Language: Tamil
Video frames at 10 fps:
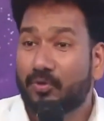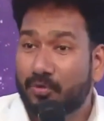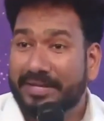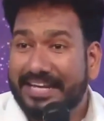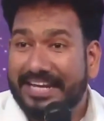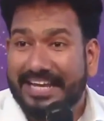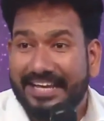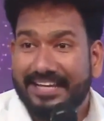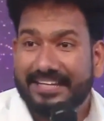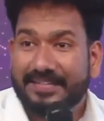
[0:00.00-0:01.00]
பூமியில
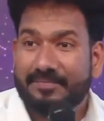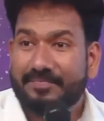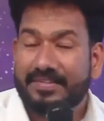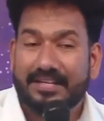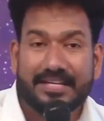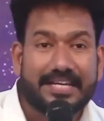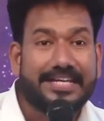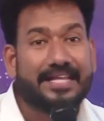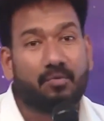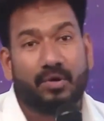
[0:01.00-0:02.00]

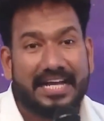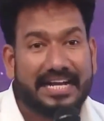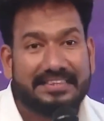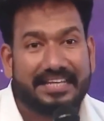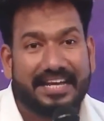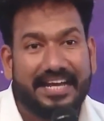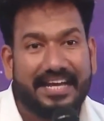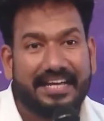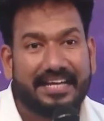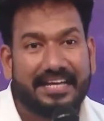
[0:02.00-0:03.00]
இந்த உலகத்துல
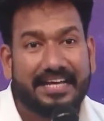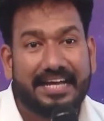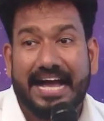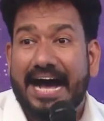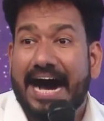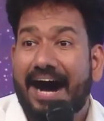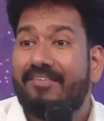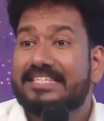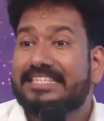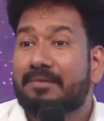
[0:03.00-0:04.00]

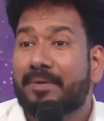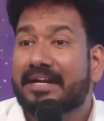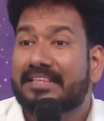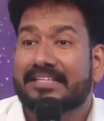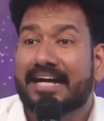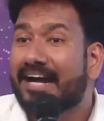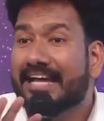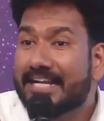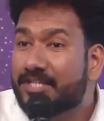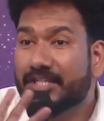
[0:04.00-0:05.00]
அவஸ்தப்படுறதுக்காக
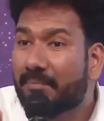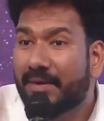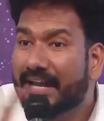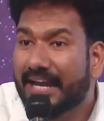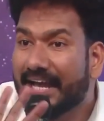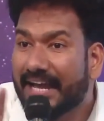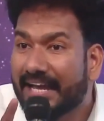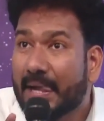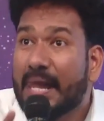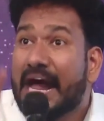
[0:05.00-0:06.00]
நான் ரட்சிக்கப்படல
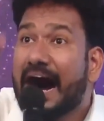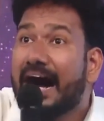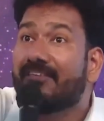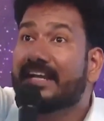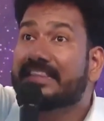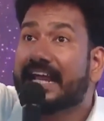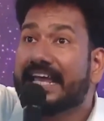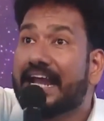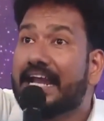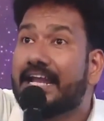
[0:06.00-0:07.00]
அவர் தர
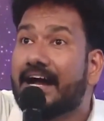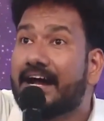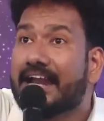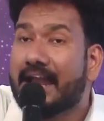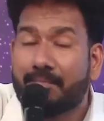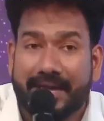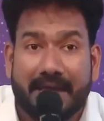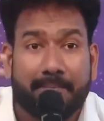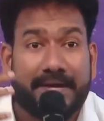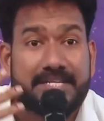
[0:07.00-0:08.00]
எல்லா
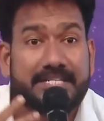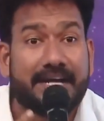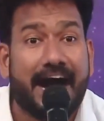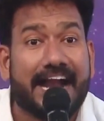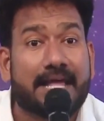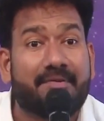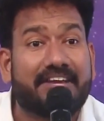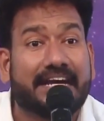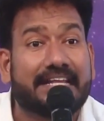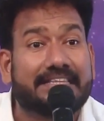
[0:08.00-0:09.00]
நன்மையை பெற்று
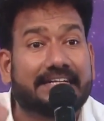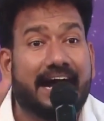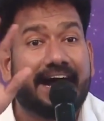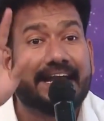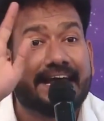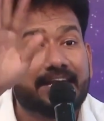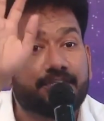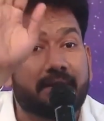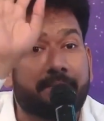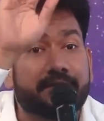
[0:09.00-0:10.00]
அனுபவிக்கிறதுக்காக நான்
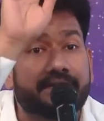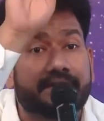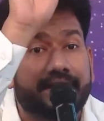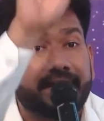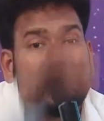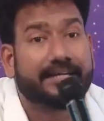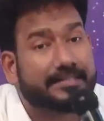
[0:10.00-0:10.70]
ரட்சிக்கப்பட்டிருக்கிறேன்